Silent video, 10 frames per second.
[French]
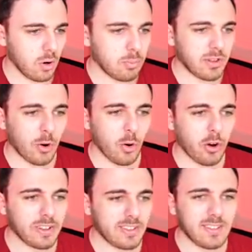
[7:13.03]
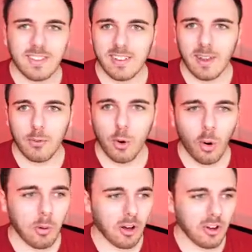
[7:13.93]
Oh putain, t'as vu
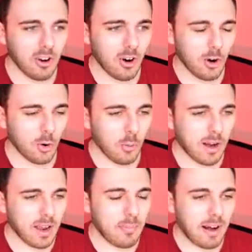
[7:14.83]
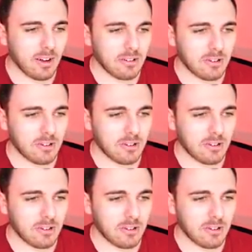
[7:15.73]
l'ombre L'ombre, elle est pas...